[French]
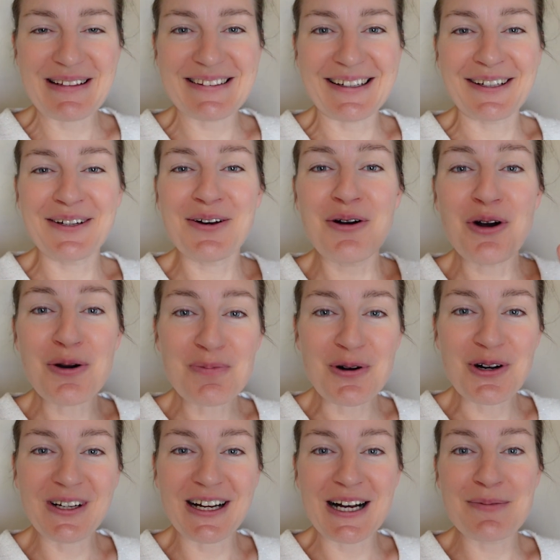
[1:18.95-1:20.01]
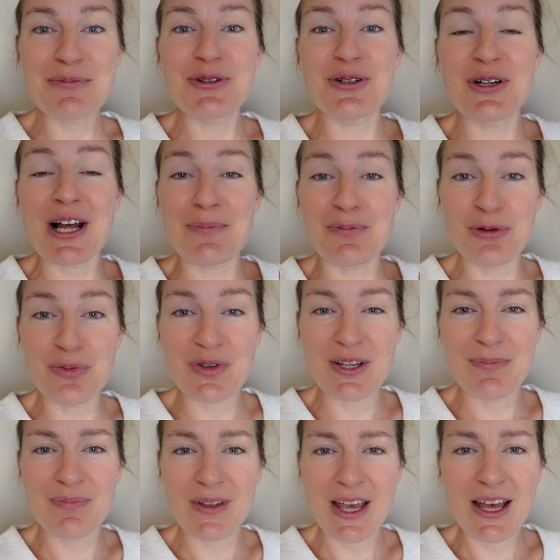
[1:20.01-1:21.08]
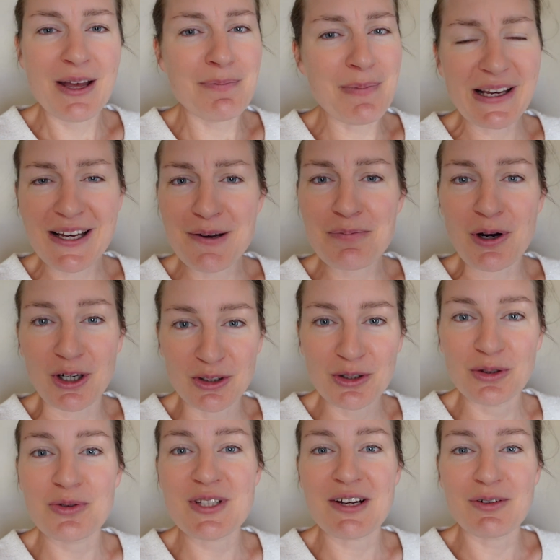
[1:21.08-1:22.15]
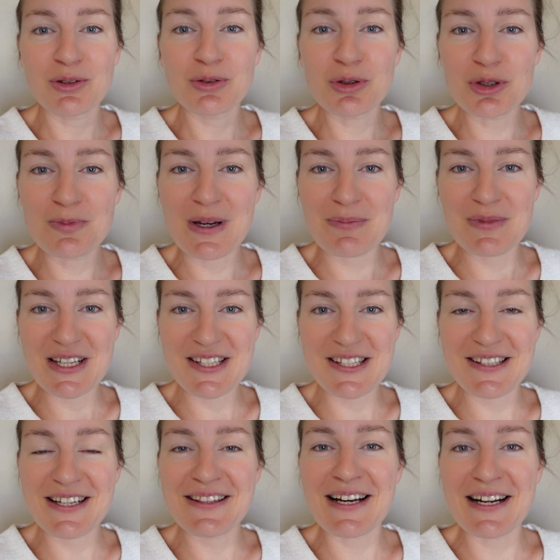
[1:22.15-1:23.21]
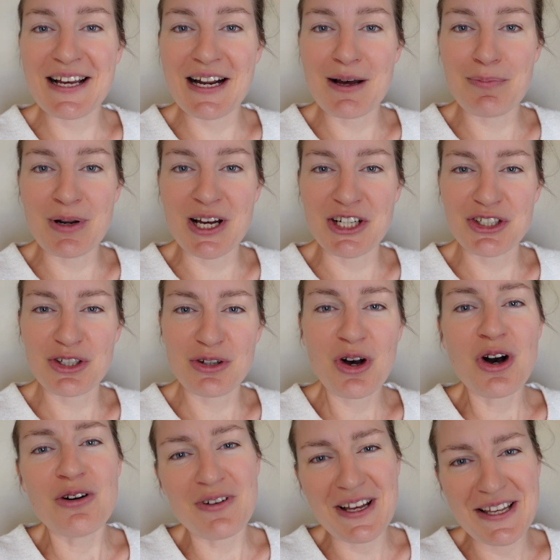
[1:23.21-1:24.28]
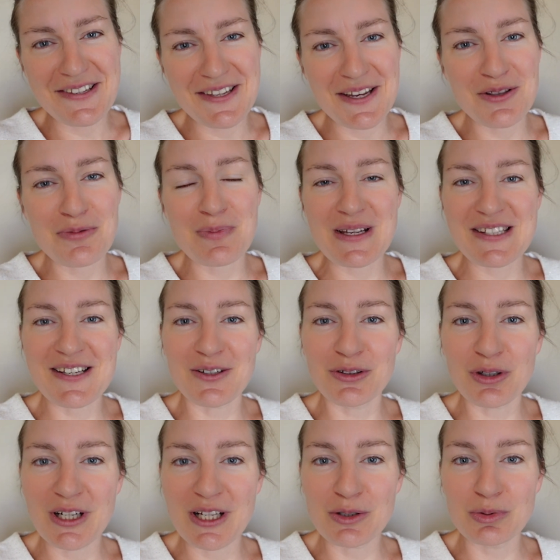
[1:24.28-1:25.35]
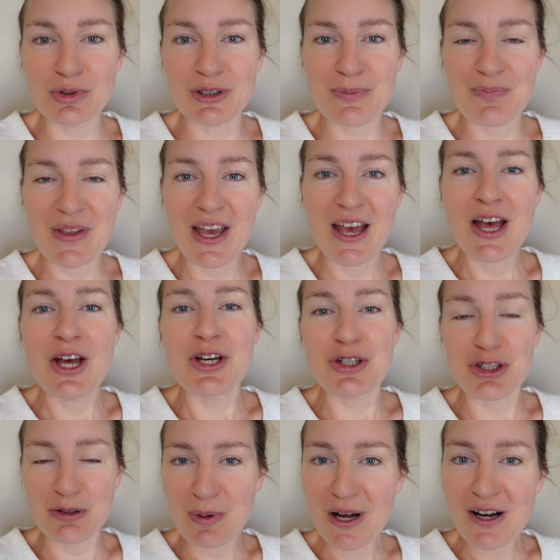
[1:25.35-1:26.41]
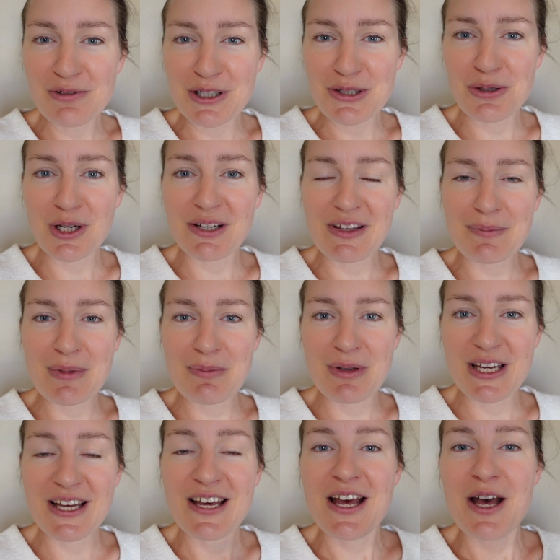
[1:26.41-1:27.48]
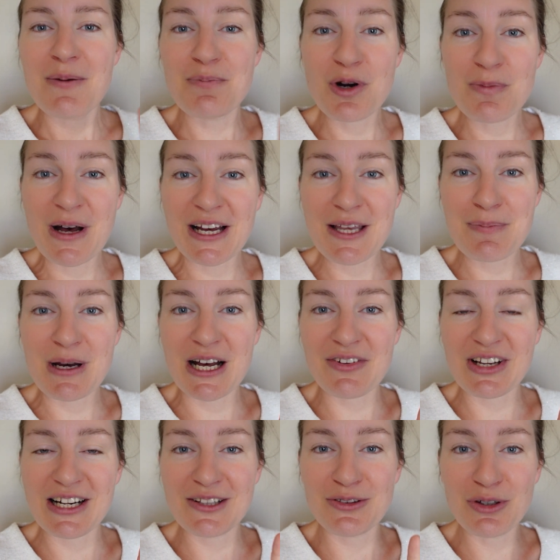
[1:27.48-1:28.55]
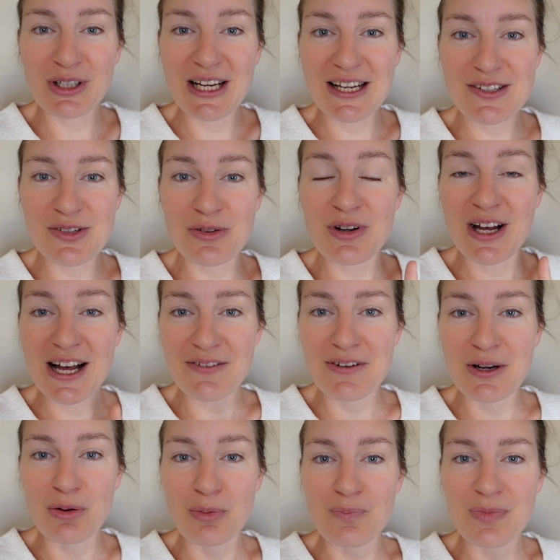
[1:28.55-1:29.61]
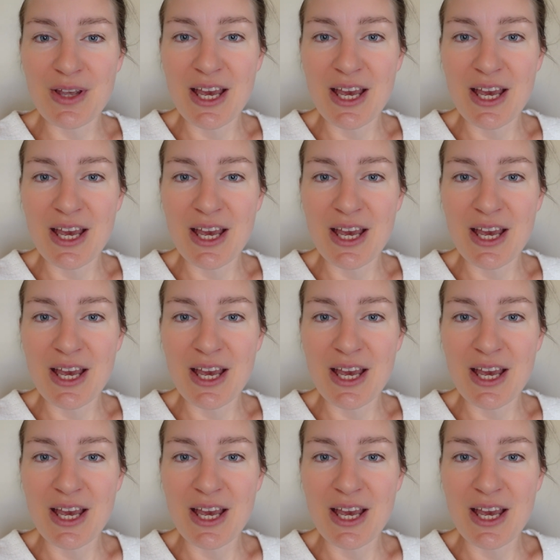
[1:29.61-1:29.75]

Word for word: matin, au programme de la pluie. Mais qu'importe, nous avons tout de même décidé d'aller à la plage. On va essayer de passer entre les gouttes. Je pars en voiture avec bébé, mon mari part avec les deux garçons à vélo.